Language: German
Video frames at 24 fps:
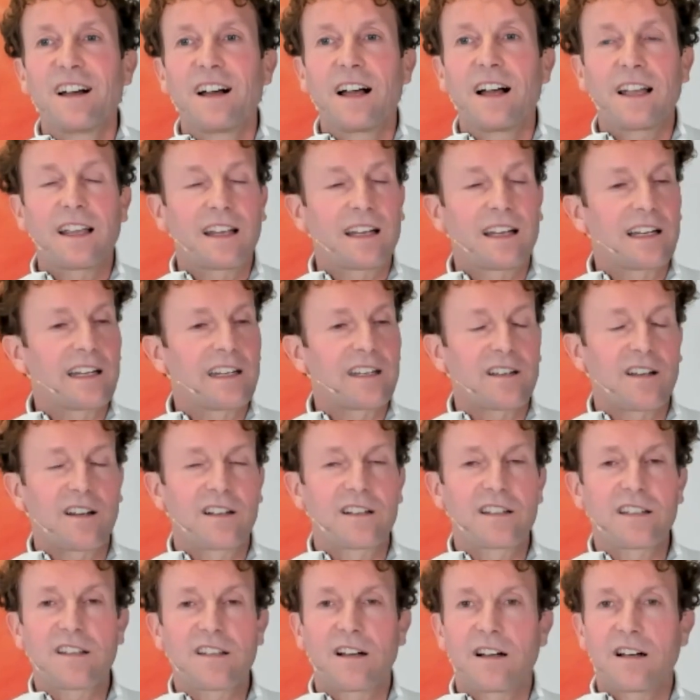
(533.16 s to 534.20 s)
Eigentlich kann
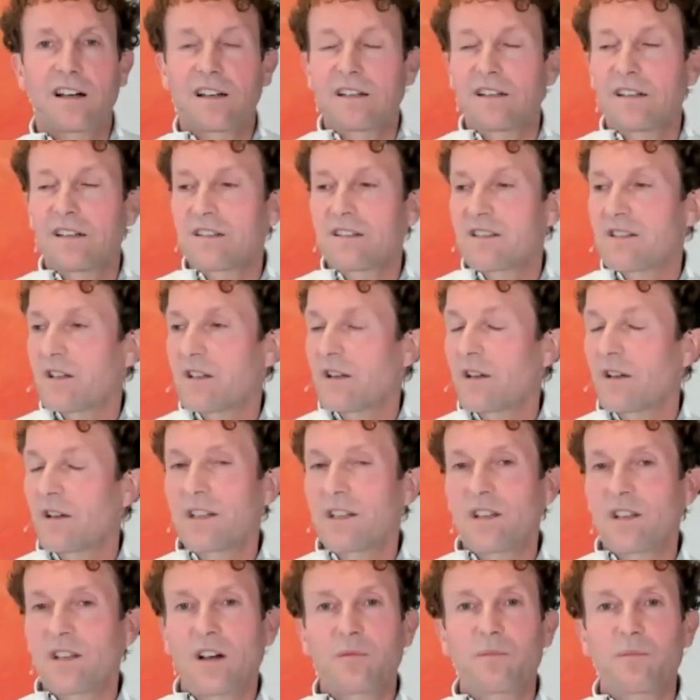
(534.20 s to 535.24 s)
ich alles,
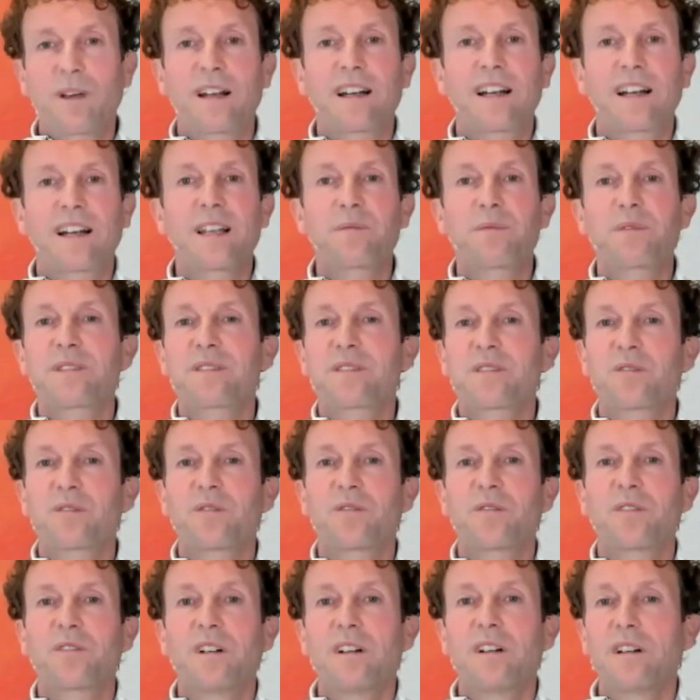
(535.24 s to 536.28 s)
ich kann mein Leben
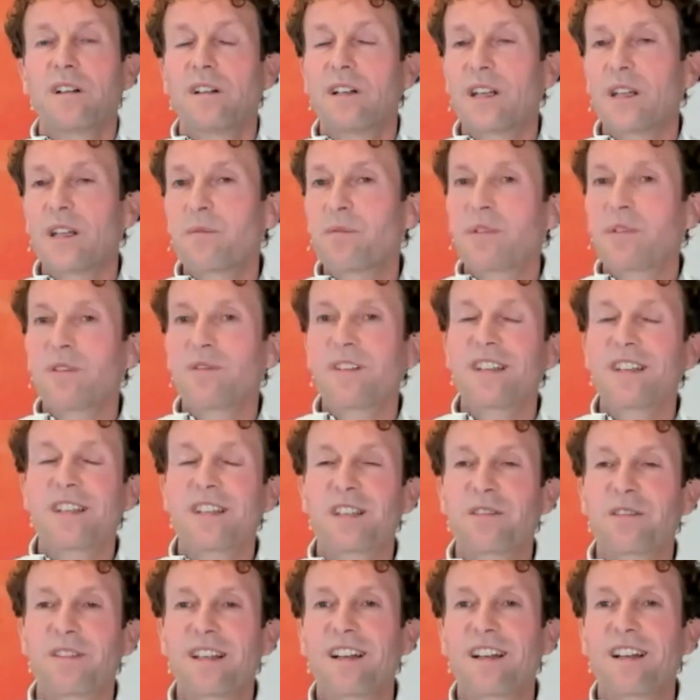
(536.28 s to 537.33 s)
so leben, wie
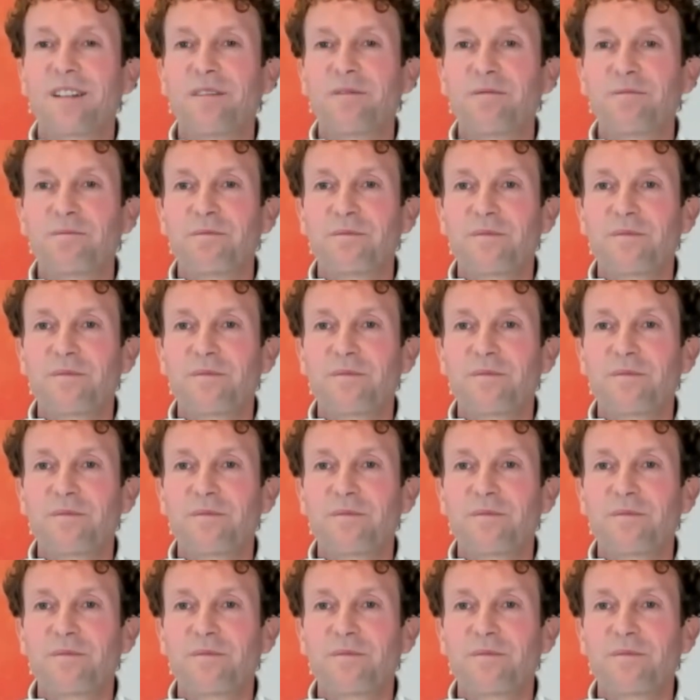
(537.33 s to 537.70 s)
ich will.